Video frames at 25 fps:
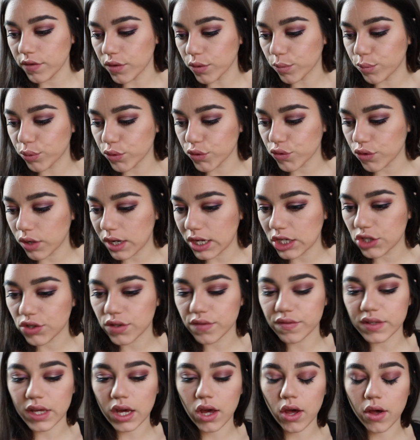Donc pour cela, je vais
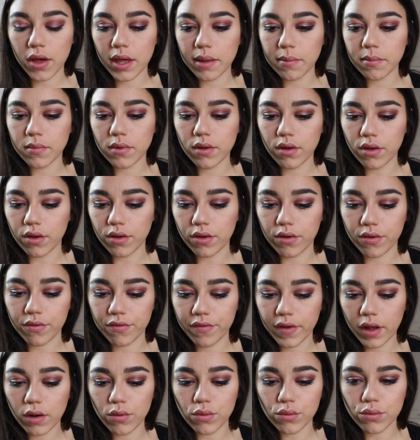venir quand même euh,
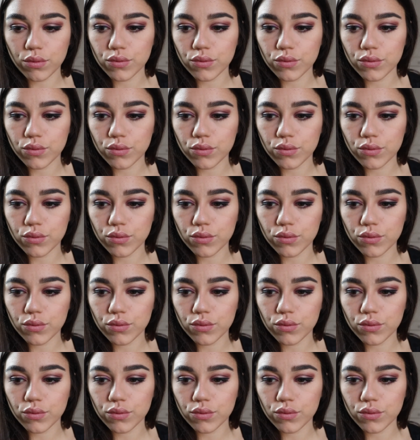faire le